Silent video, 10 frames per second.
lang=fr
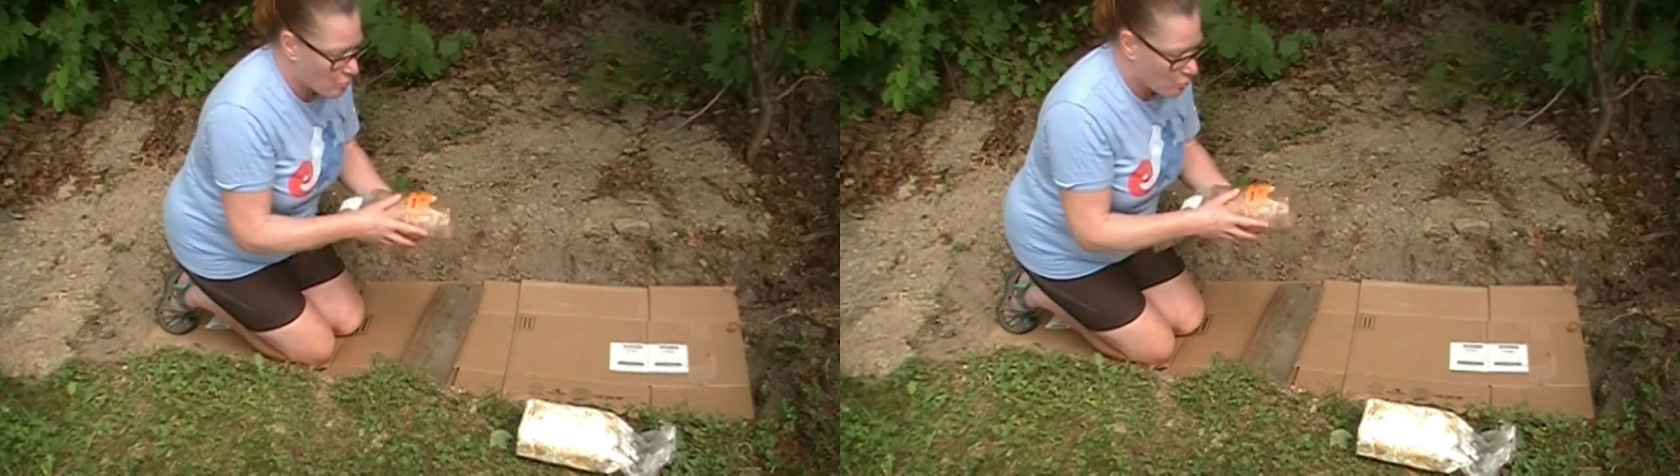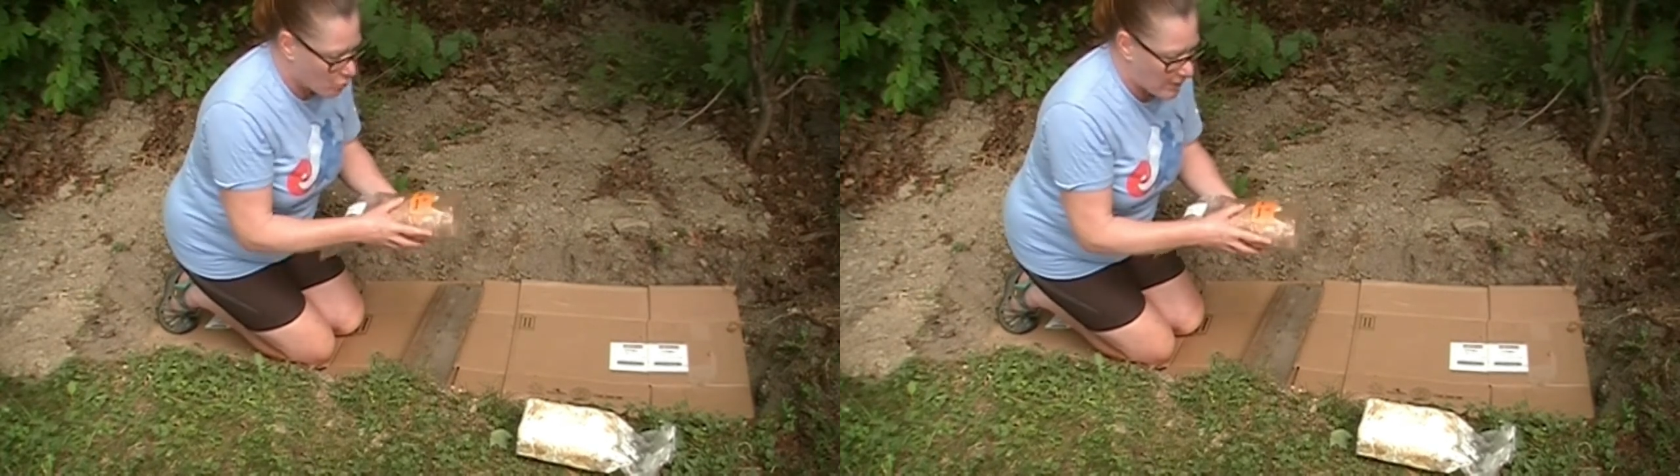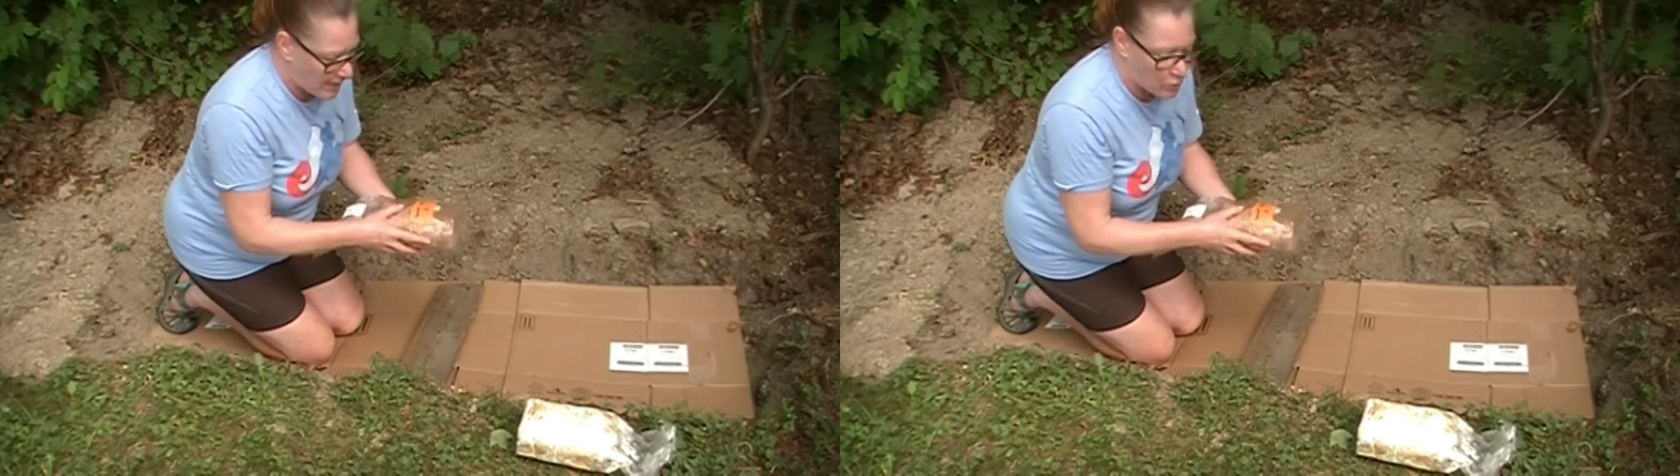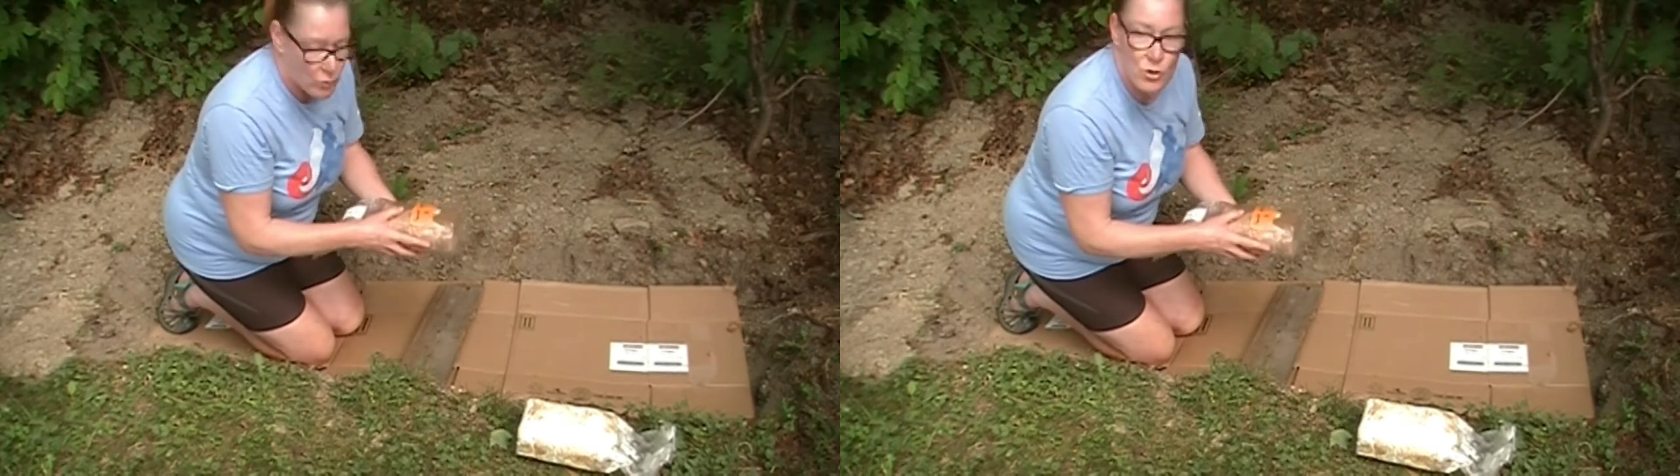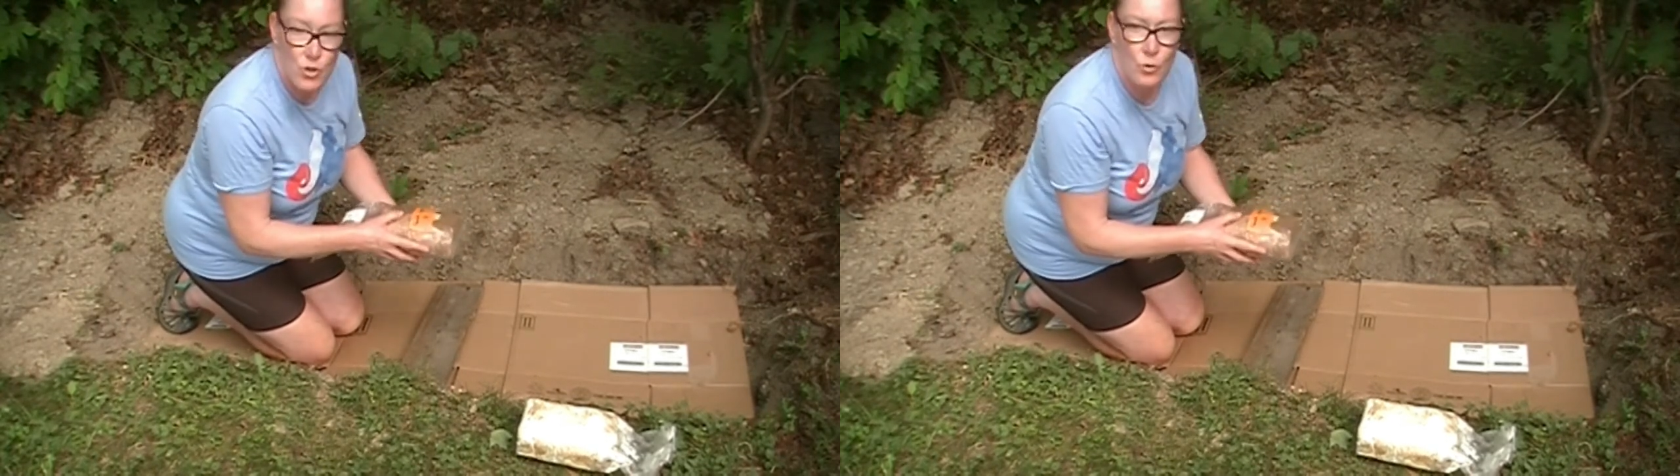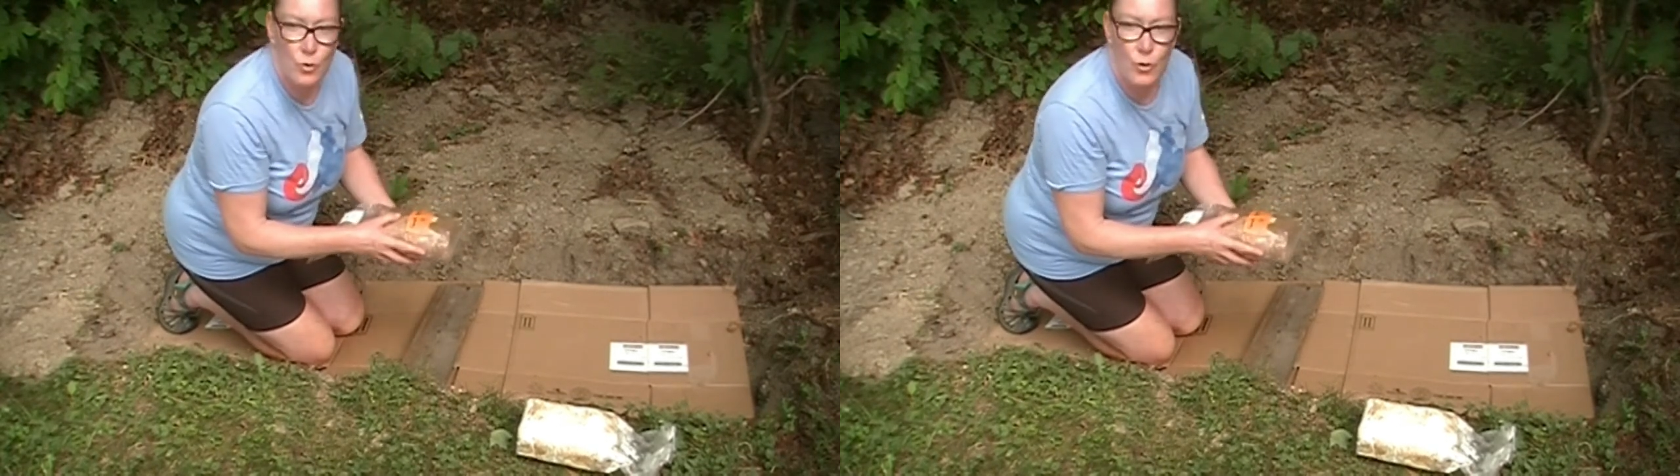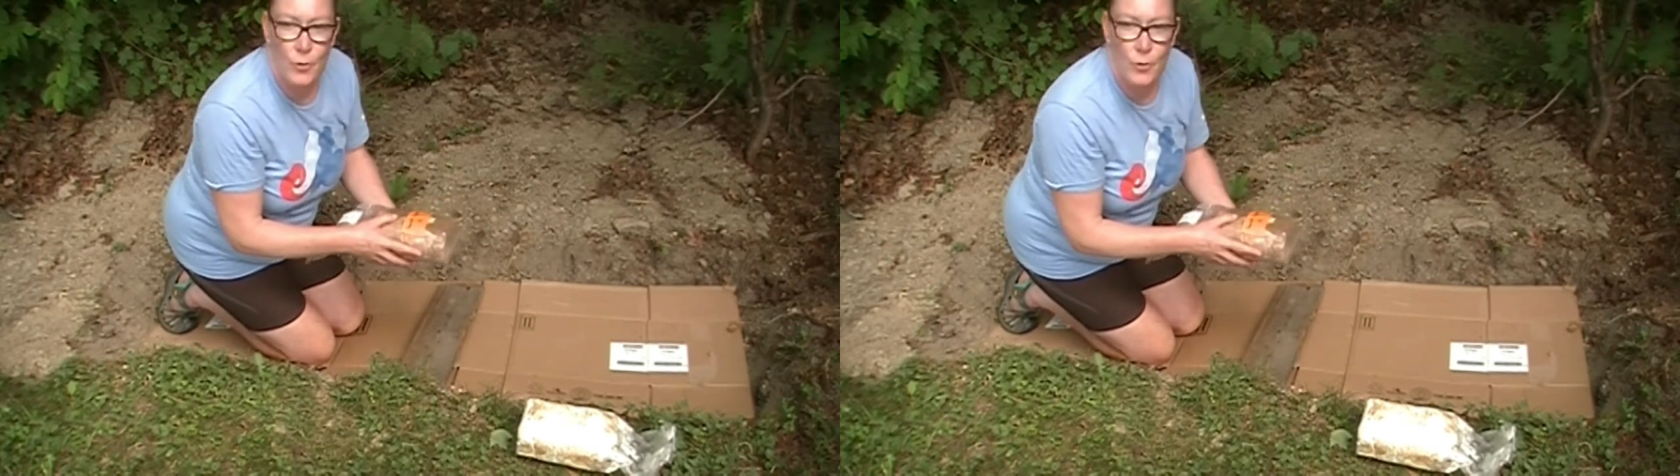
pour la culture.